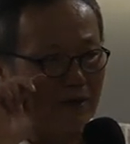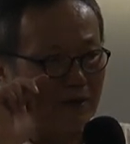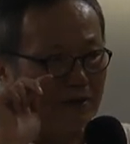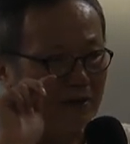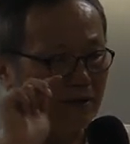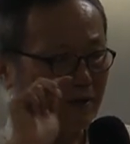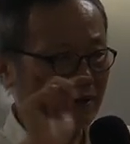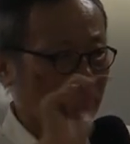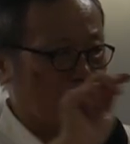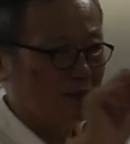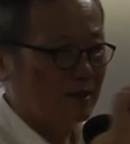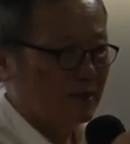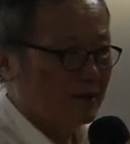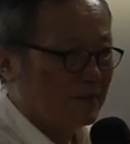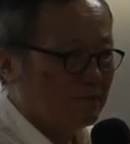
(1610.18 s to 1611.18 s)
그래서
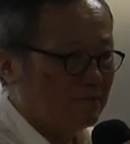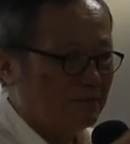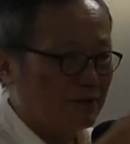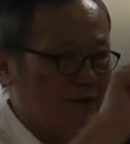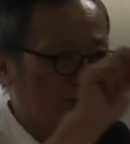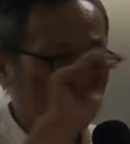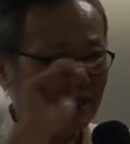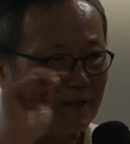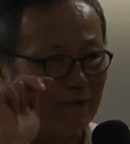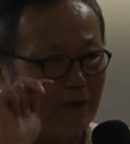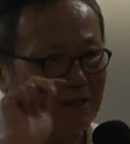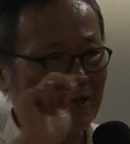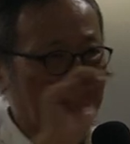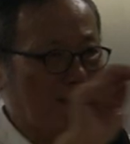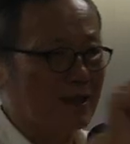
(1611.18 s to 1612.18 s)
뭔가 이렇게
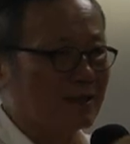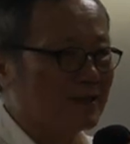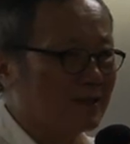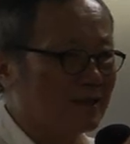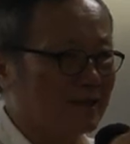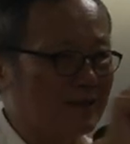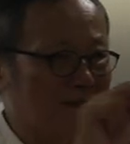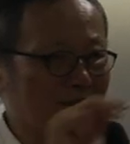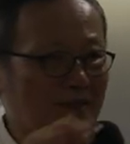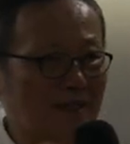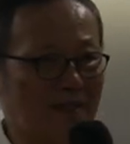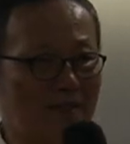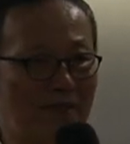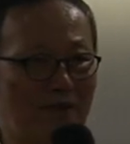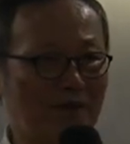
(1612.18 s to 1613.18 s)
화답하는 그런 게
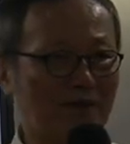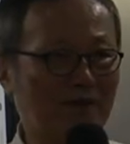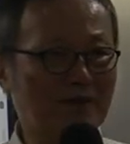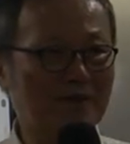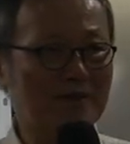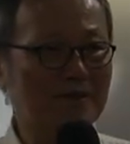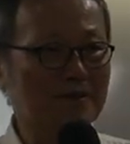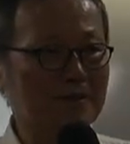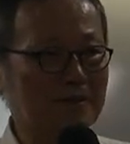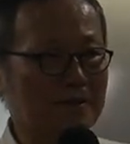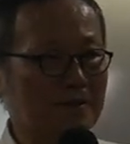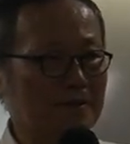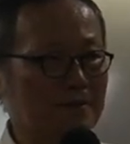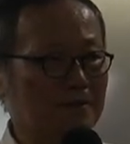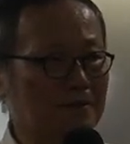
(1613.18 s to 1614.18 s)
있대요.
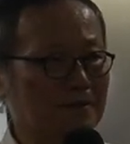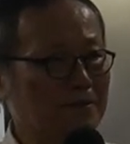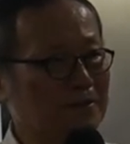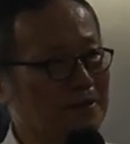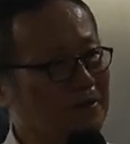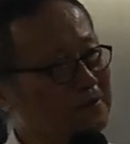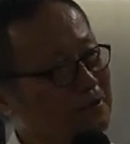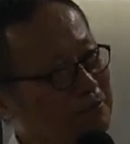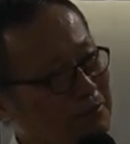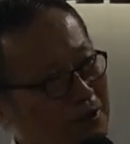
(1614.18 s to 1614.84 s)
그 영국